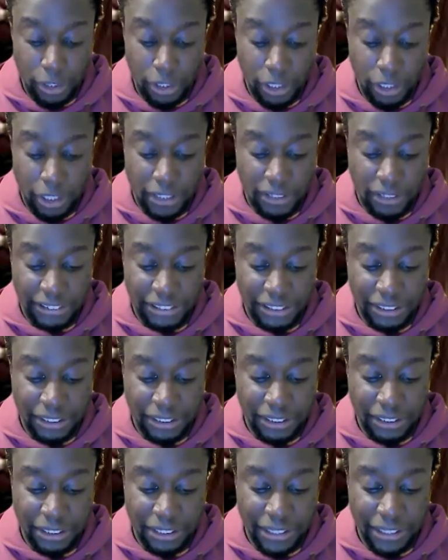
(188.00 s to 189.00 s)
Entrata
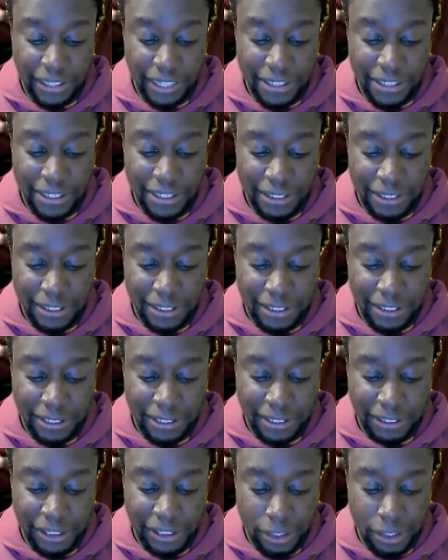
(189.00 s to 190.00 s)
nella casa di
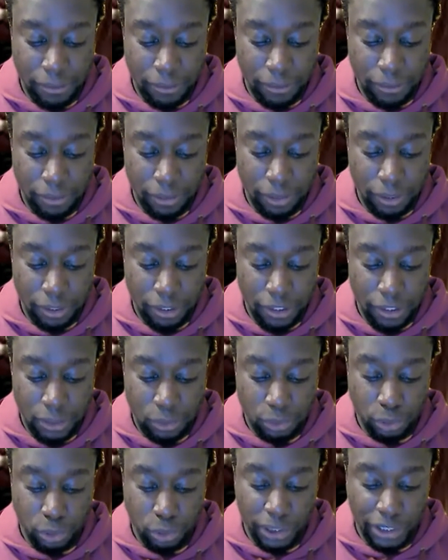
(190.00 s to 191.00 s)
Zaccaria,
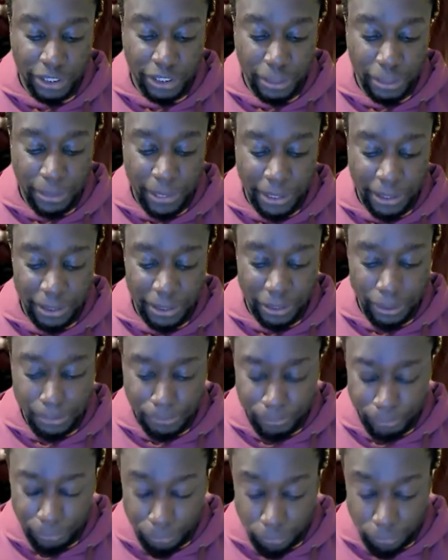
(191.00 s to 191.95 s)
salutò Elisabetta.